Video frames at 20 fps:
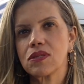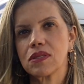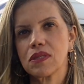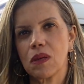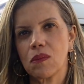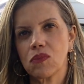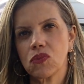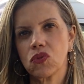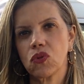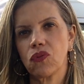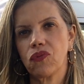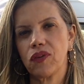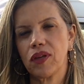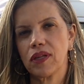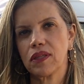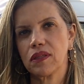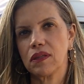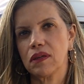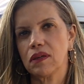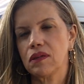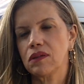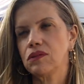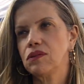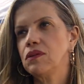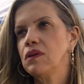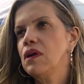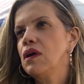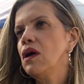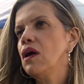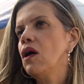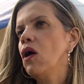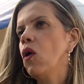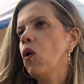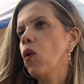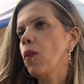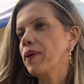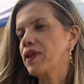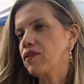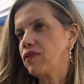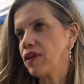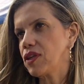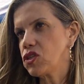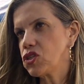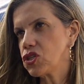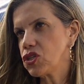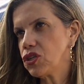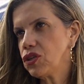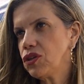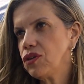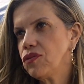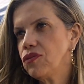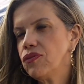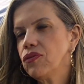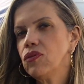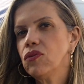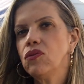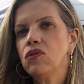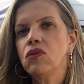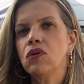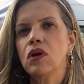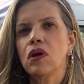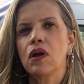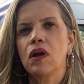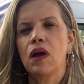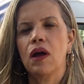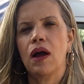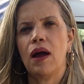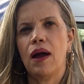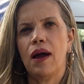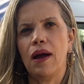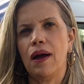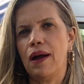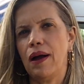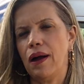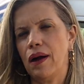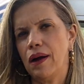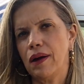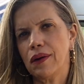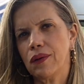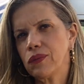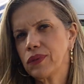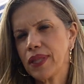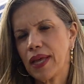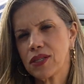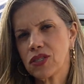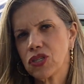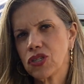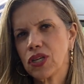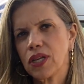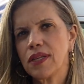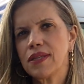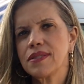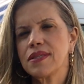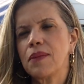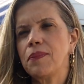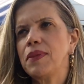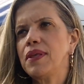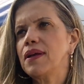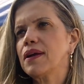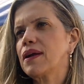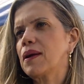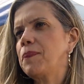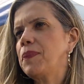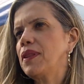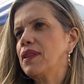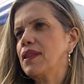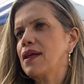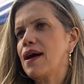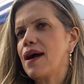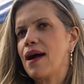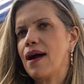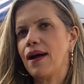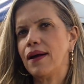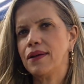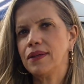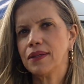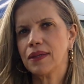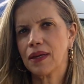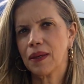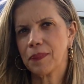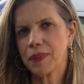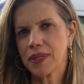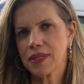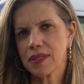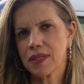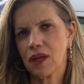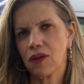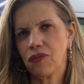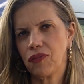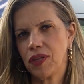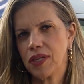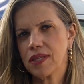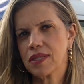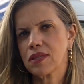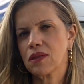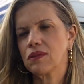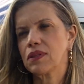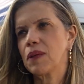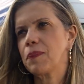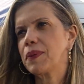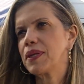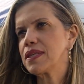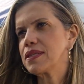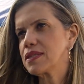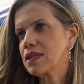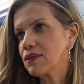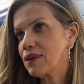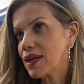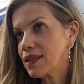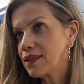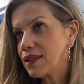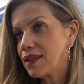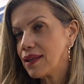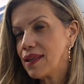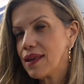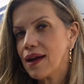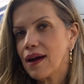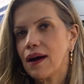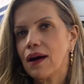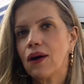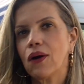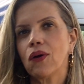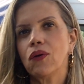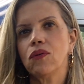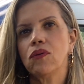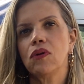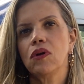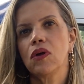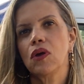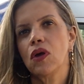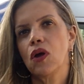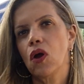Nós estamos ofertando o preventivo, a, o teste de glicemia capilar, a pressão, a aferição da pressão arterial,